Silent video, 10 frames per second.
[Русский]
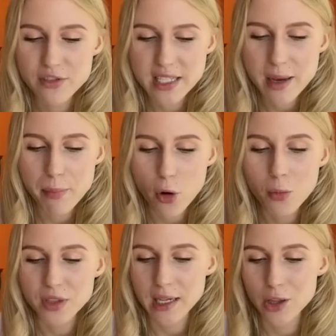Все
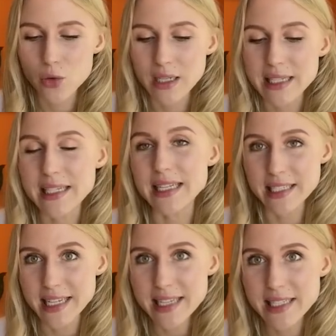промпты, которые здесь
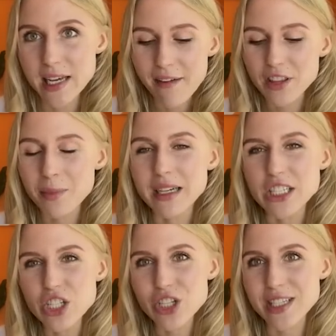есть,
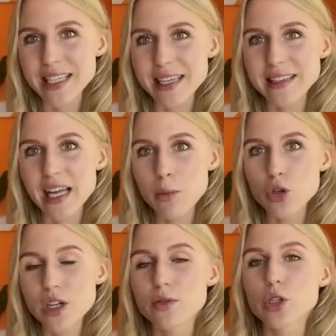автоматически там
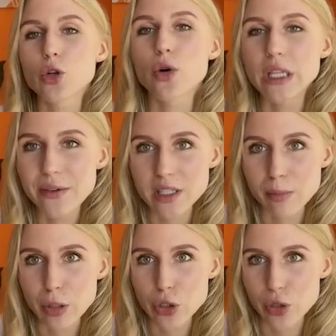уже встроены в
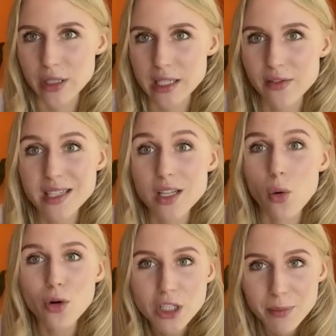этом Midjourney. Соответственно,
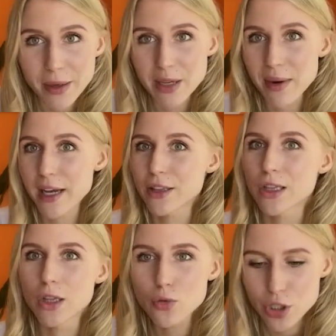он их понимает
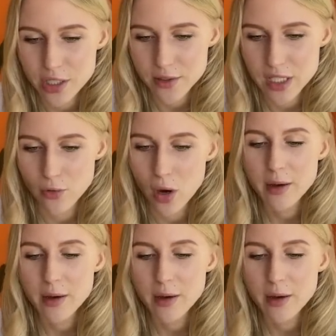лучше всего.